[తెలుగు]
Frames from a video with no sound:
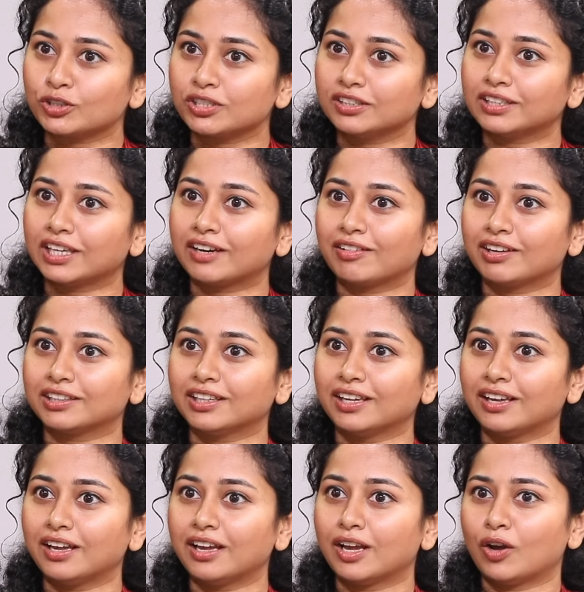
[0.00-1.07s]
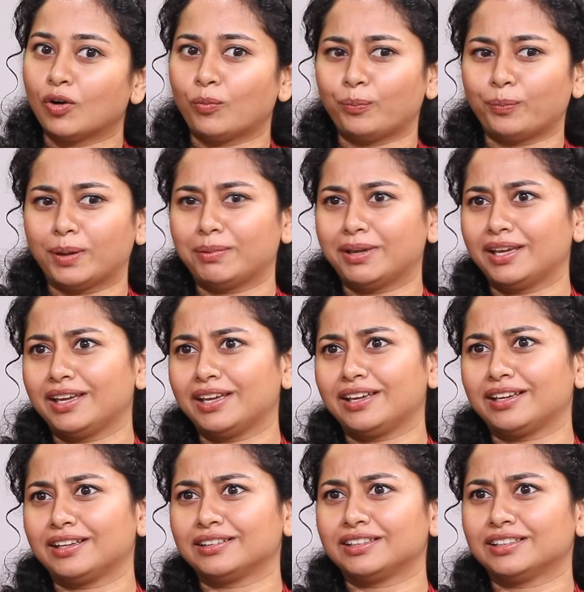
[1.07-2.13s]
చూసిన తర్వాత మేబీ
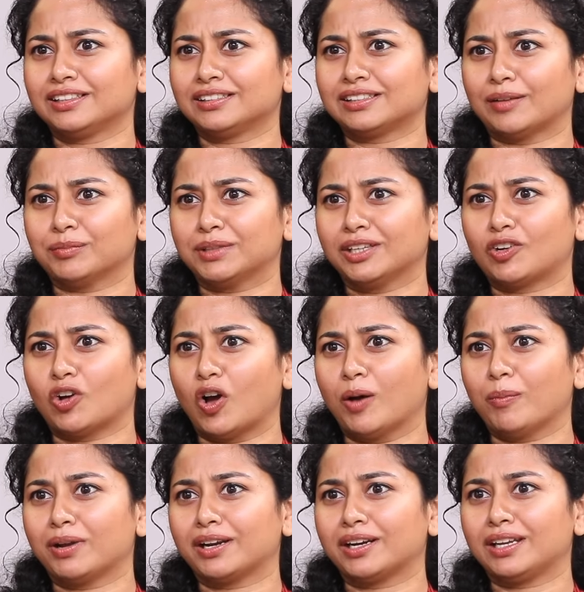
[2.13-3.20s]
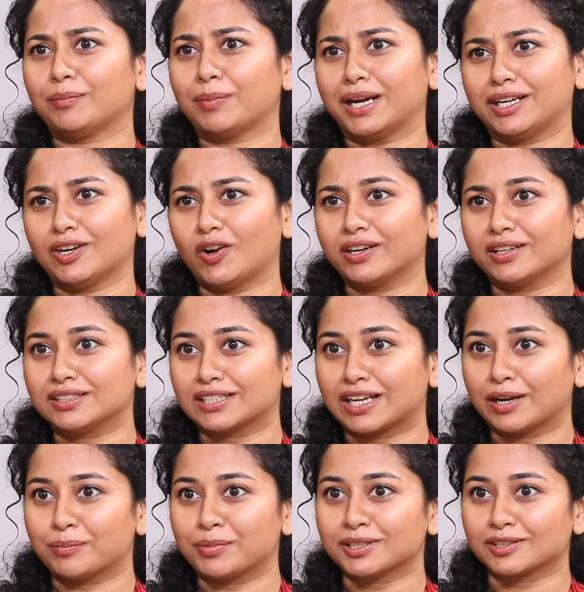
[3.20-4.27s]
దిస్ సంథింగ్ కామన్ అని బయట ఆడియన్స్
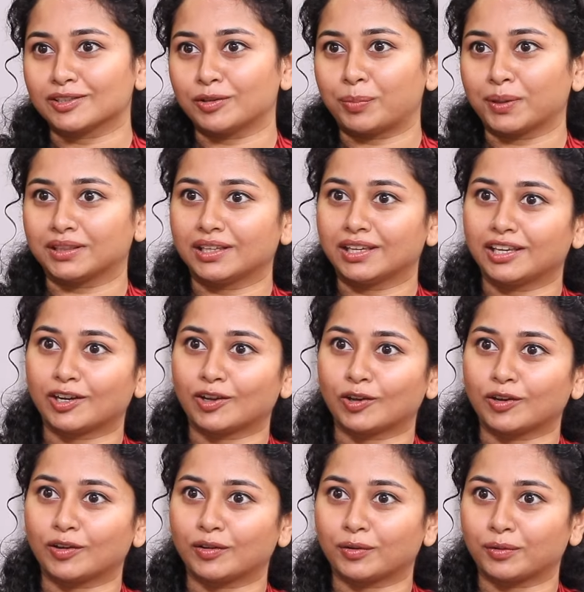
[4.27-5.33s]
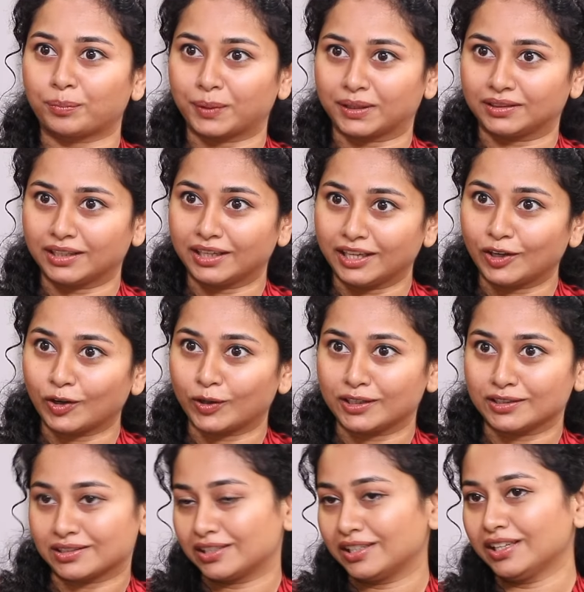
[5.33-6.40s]
కనిపిస్తుంది పెద్ద హీరో పెద్ద
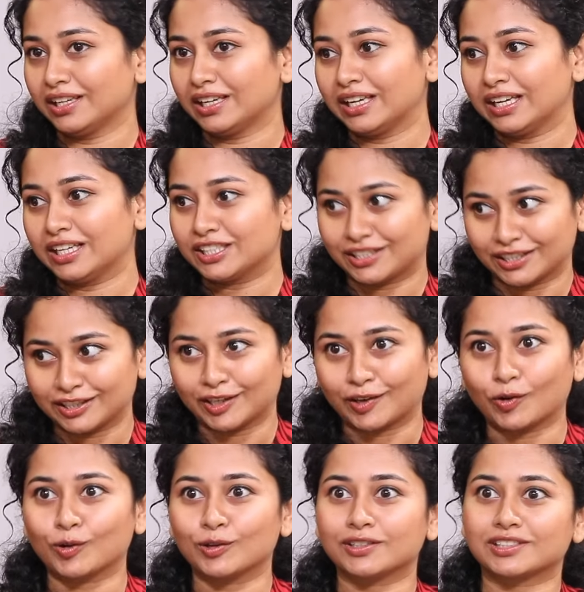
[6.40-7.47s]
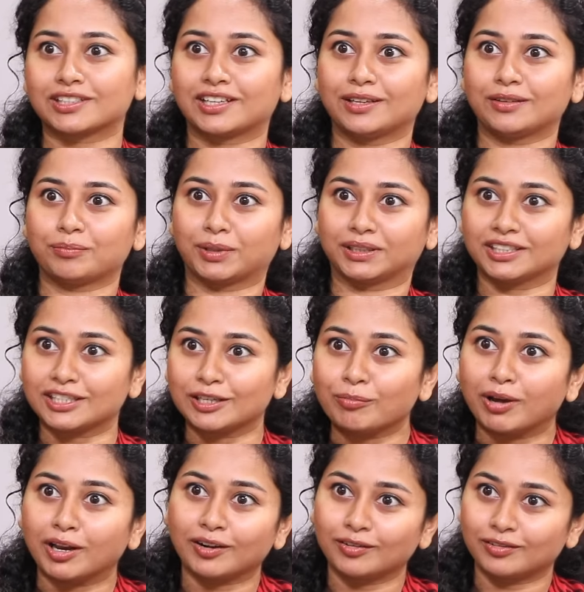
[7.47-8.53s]
హీరోయిన్స్ని చిన్న రోల్స్కి పెద్ద
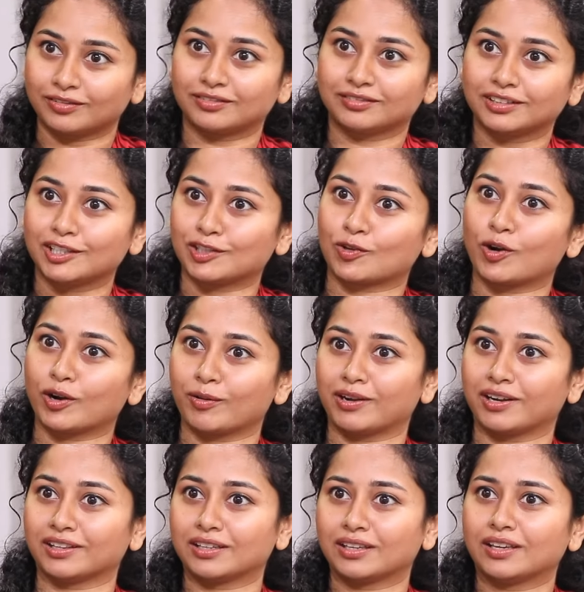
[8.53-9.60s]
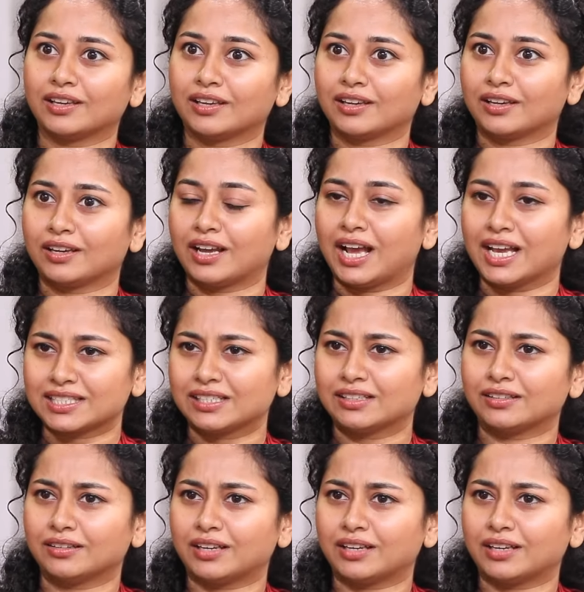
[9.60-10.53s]
సినిమాల్లో తీసుకోవడం అనేది అసలు